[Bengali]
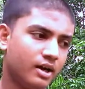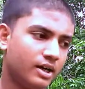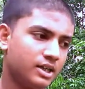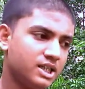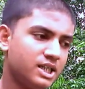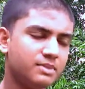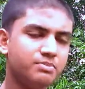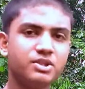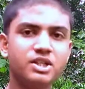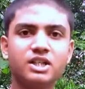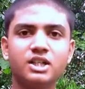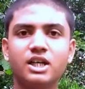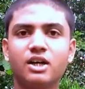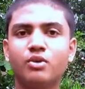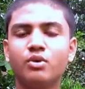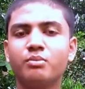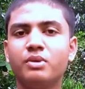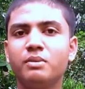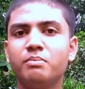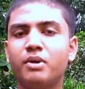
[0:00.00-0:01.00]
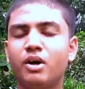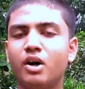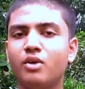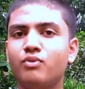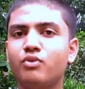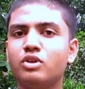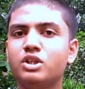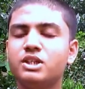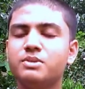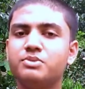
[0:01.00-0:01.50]
চিপসেটটা খুবই
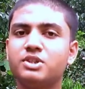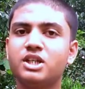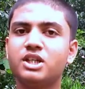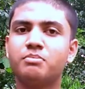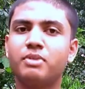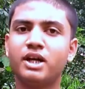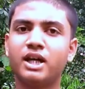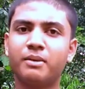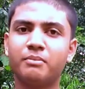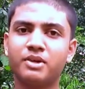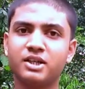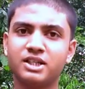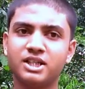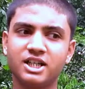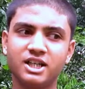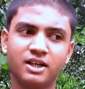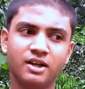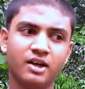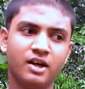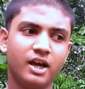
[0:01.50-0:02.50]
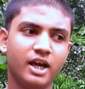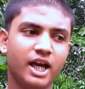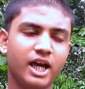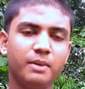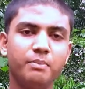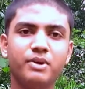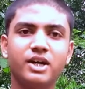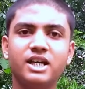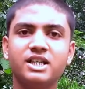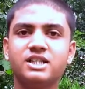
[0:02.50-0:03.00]
পাওয়ারফুল চিপসেট বাট আমরা যে এই
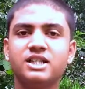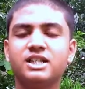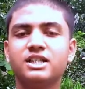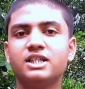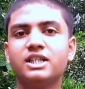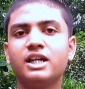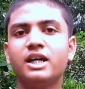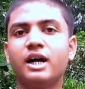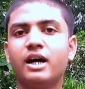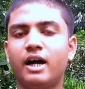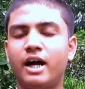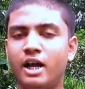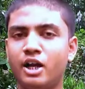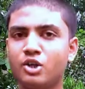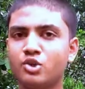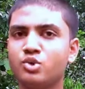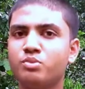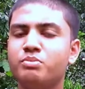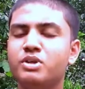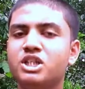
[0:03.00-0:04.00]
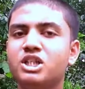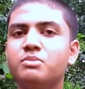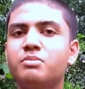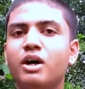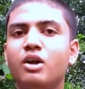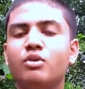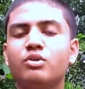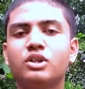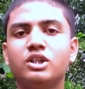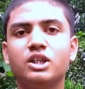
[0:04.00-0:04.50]
প্রাইস রেঞ্জে আরেকটু বেশি
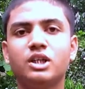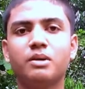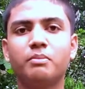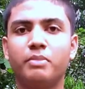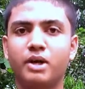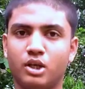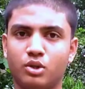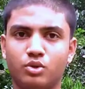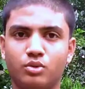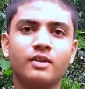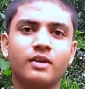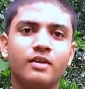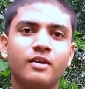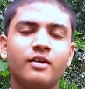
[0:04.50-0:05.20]
ভালো দিতে পারতাম